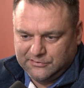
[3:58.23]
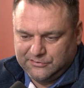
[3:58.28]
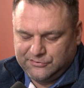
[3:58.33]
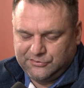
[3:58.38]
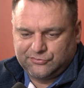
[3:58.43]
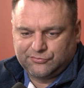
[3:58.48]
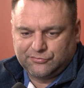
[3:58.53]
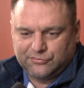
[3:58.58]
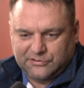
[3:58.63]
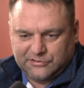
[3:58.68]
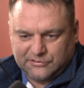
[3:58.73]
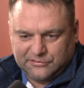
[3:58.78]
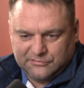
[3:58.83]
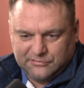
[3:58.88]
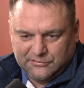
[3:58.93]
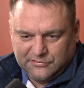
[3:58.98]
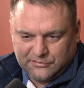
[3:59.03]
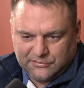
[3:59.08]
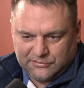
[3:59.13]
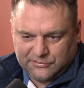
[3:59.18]
не только
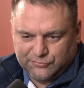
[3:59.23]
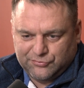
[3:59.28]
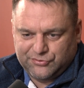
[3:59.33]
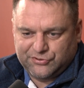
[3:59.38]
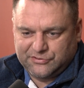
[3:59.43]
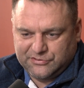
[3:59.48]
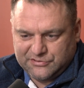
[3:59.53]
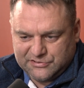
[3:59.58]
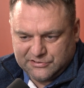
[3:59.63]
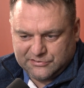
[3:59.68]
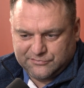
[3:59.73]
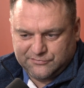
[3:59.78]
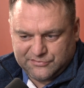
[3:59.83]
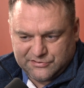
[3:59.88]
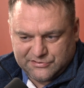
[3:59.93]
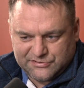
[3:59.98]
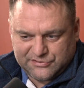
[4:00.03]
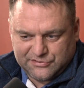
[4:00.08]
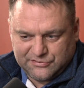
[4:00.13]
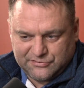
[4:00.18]

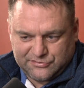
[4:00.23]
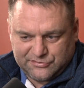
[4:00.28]
научно-исследовательский